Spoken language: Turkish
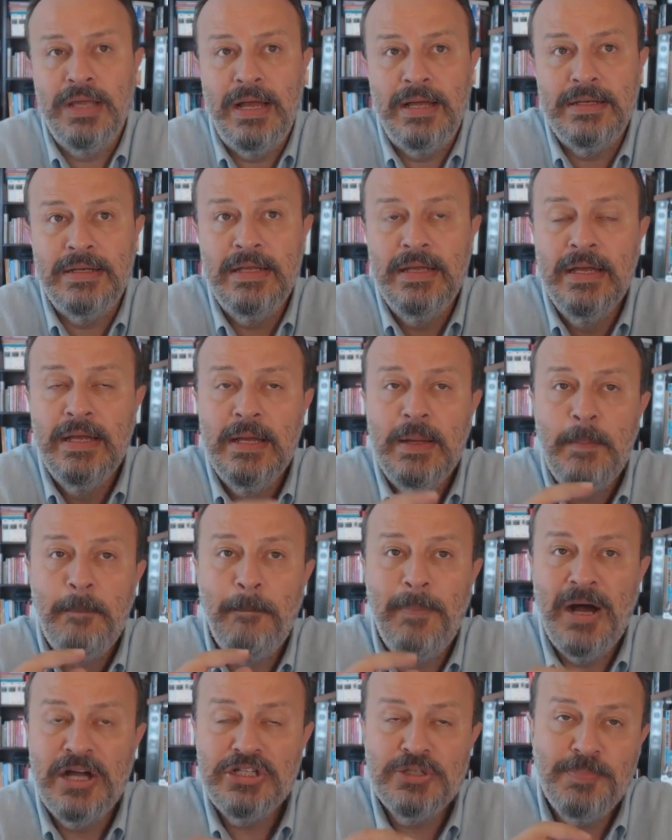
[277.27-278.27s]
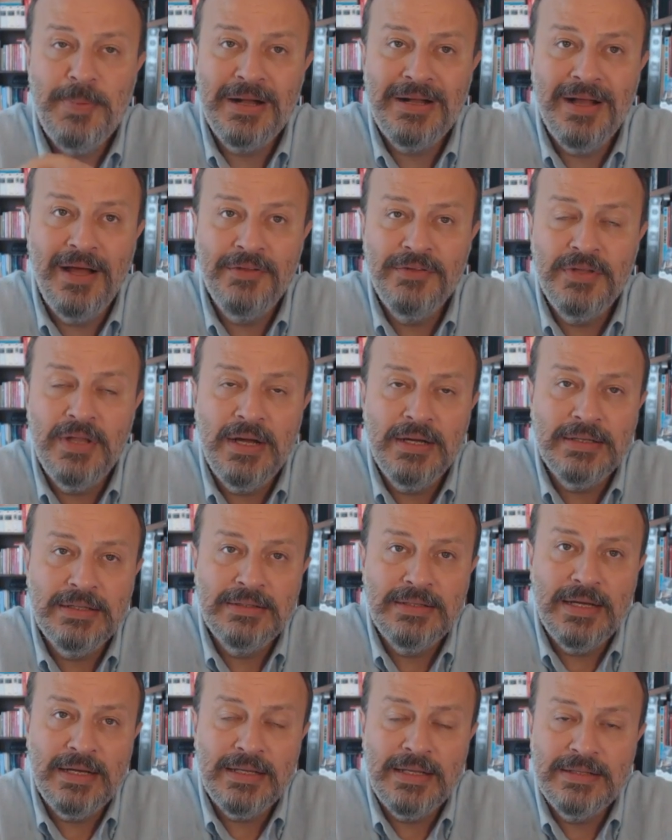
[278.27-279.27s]
Yani başbakanlığa
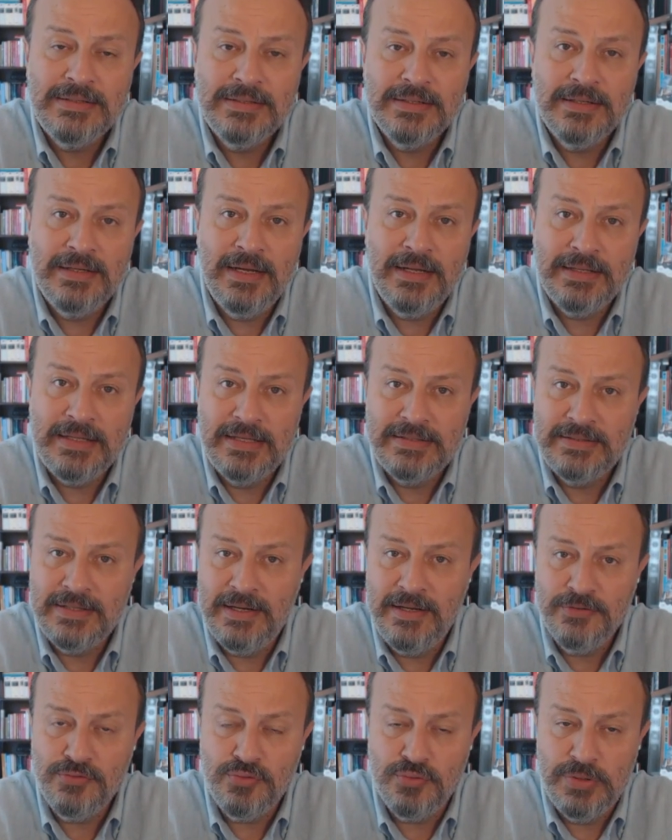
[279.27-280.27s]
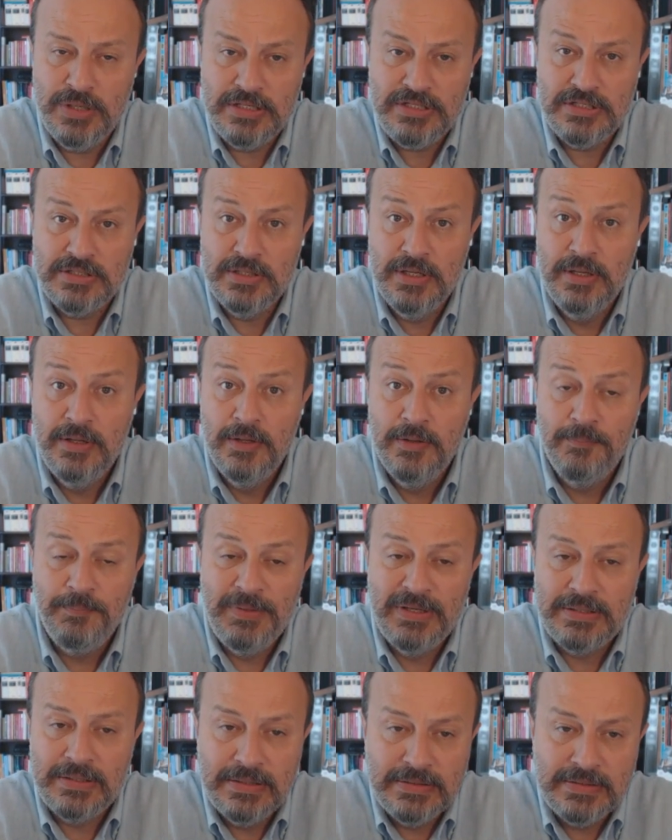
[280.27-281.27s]
kadar getirilen, getiren süreç
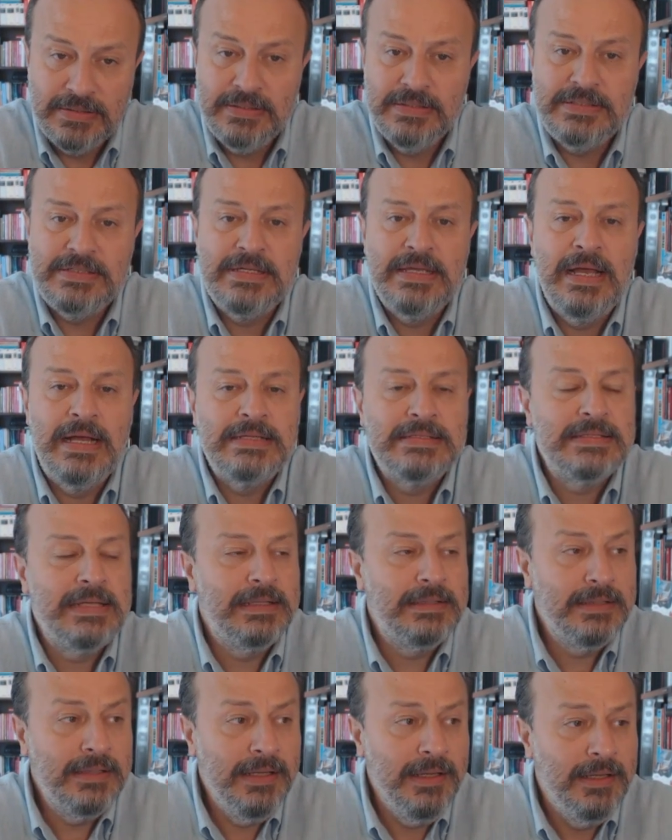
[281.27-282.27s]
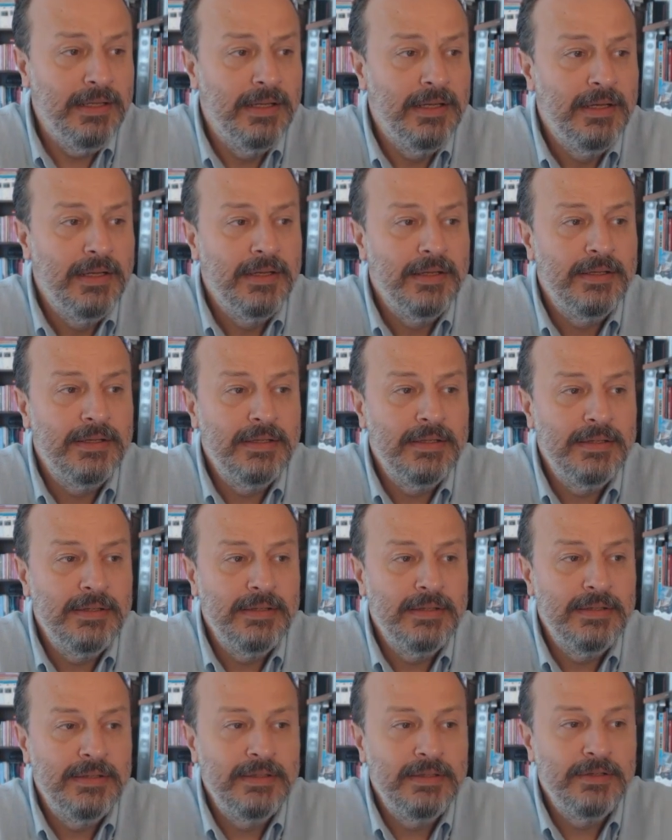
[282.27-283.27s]
bir kadını siyasette
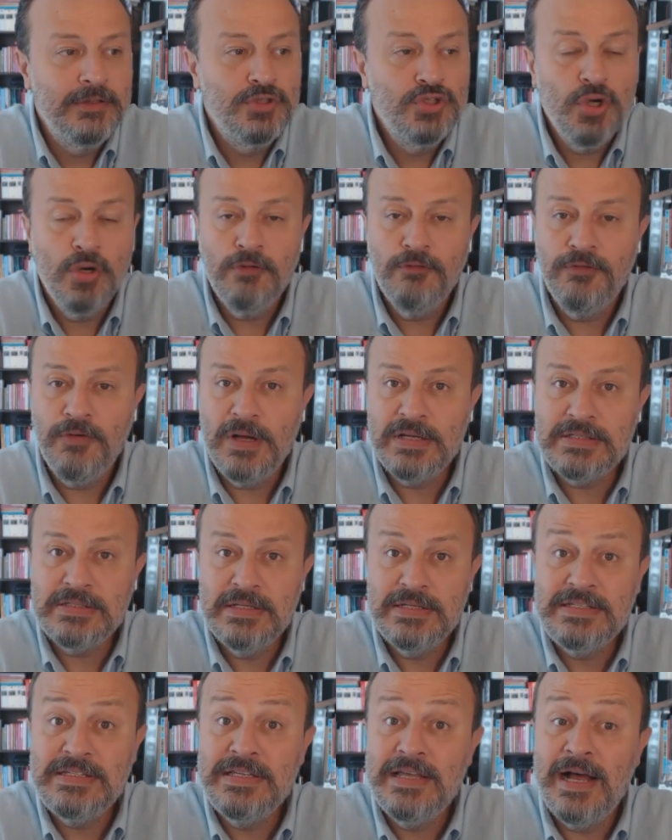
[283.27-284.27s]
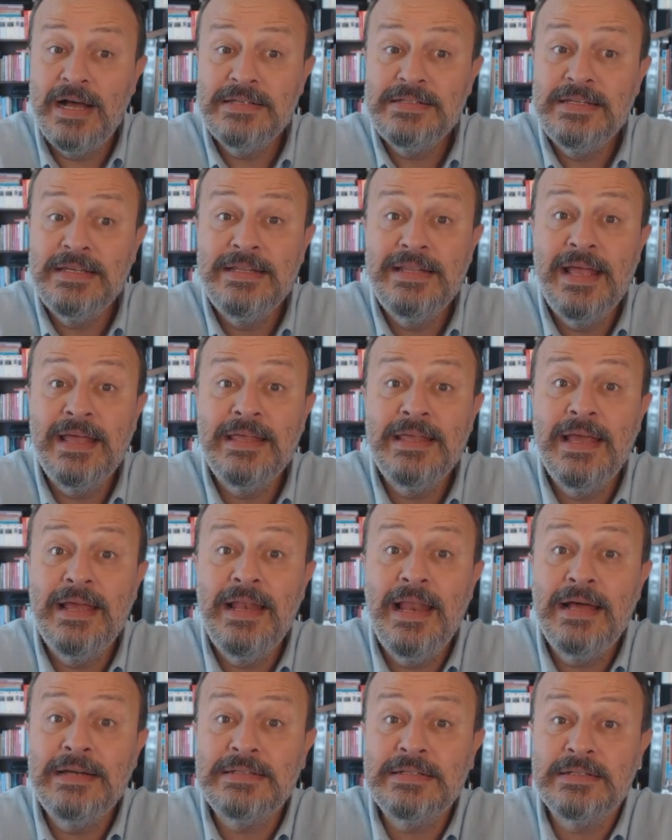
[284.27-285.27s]
e, çok fazla siyasi
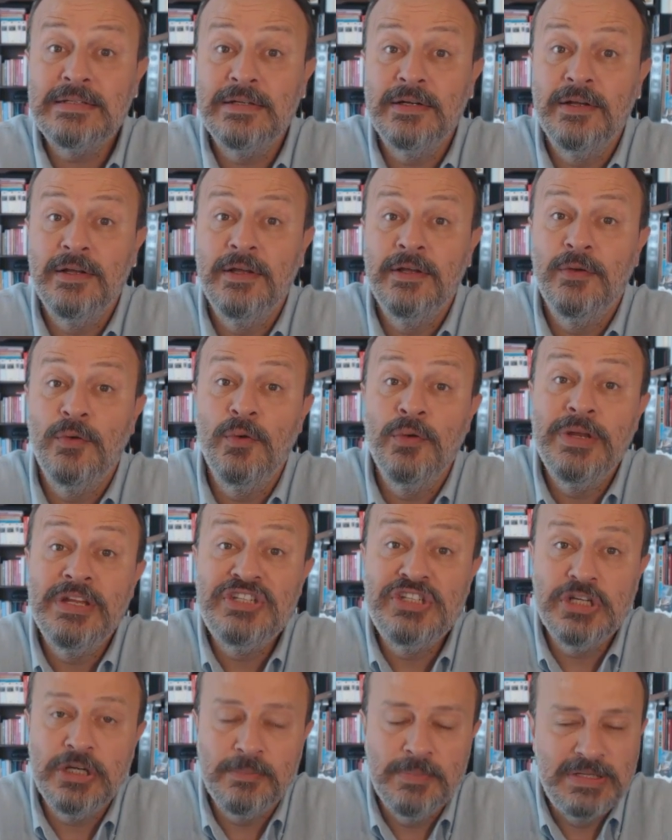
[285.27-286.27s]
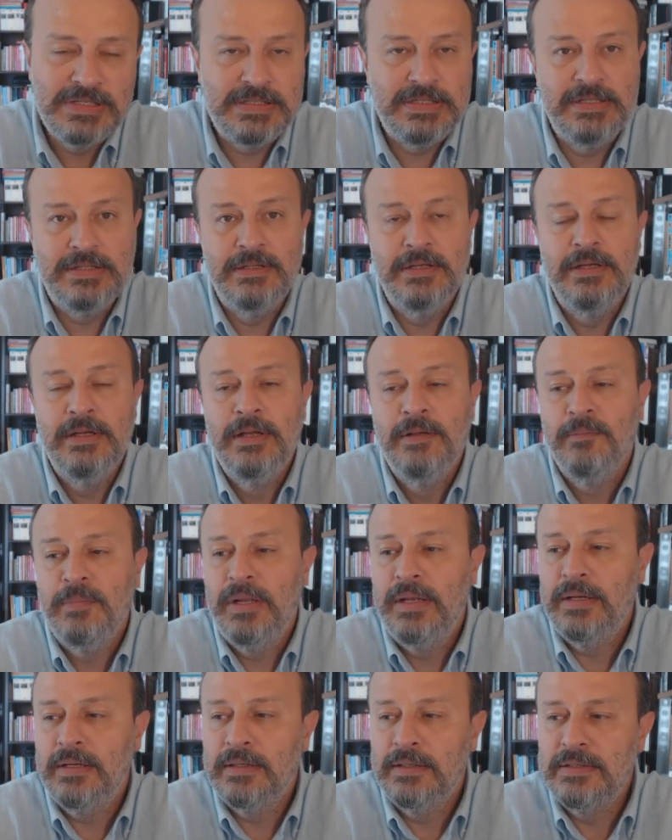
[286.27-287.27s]
dengeler e, öne çıkmasıydı
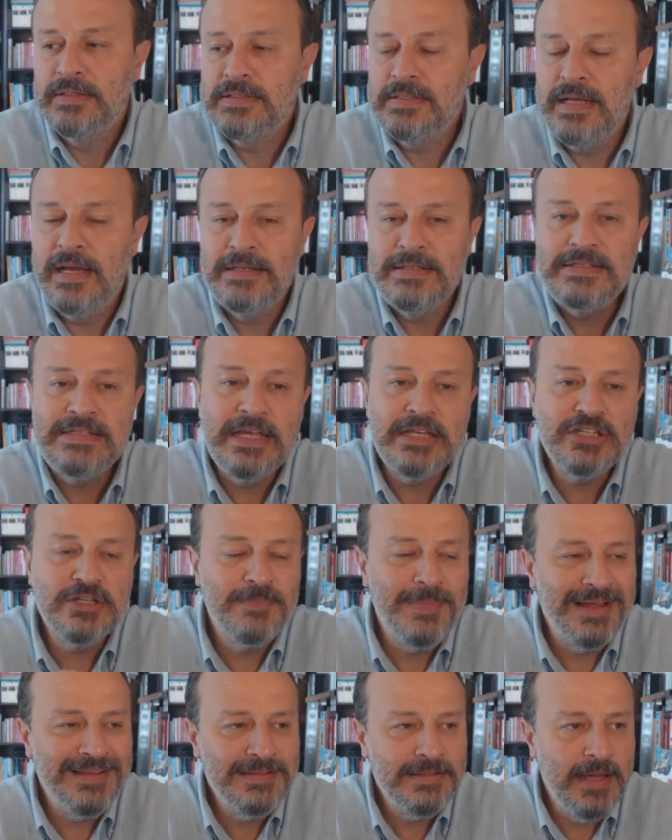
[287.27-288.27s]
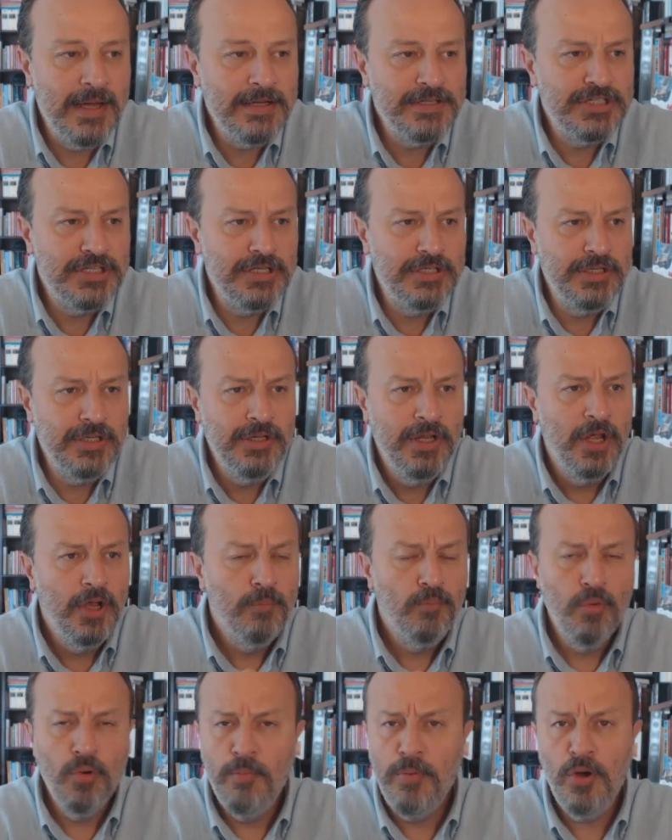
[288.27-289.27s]
bana kalırsa. Yani seçmen tercihinin
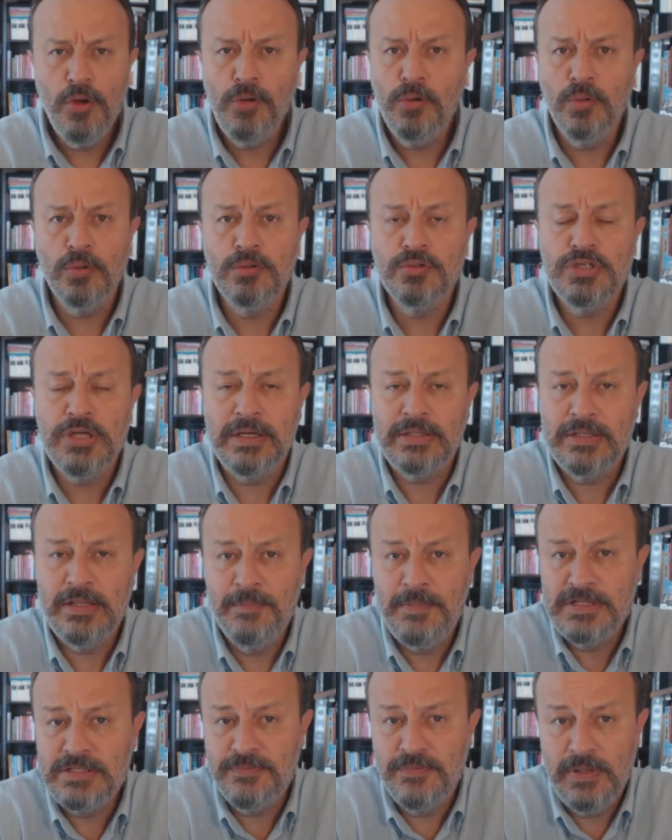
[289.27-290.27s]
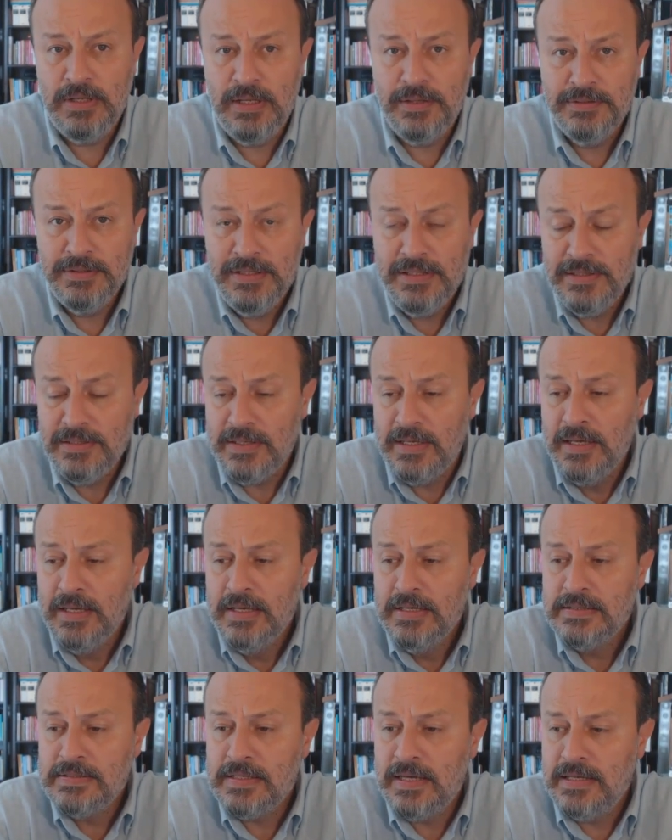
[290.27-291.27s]
bu böyle olacak demesi falan değil de
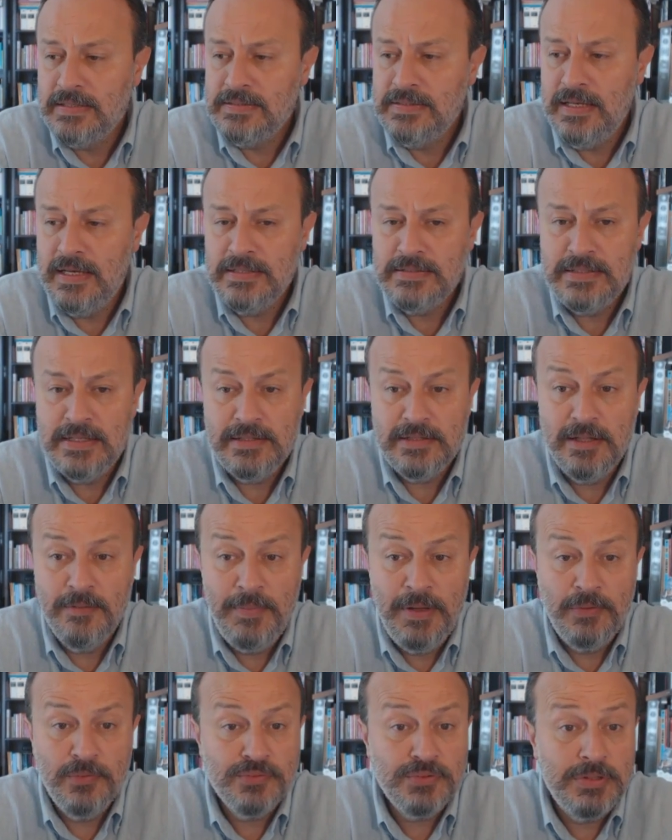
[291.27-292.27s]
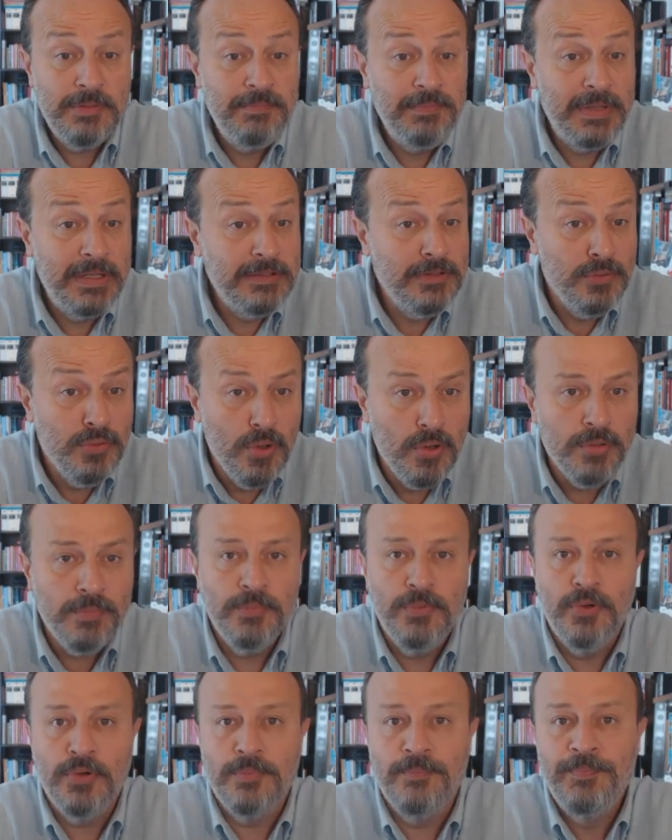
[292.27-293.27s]
sağ siyasette ben o samimiyeti
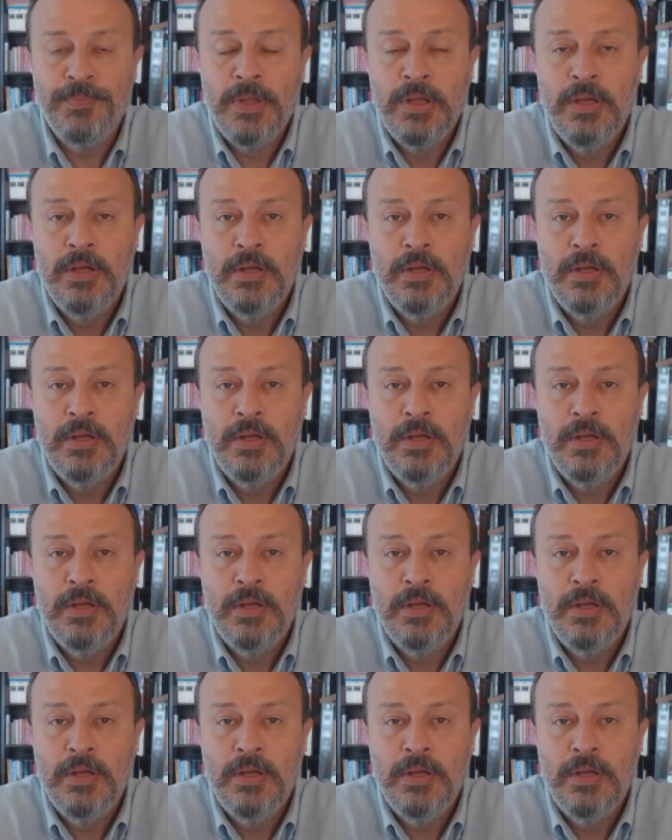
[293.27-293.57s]
görmüyorum.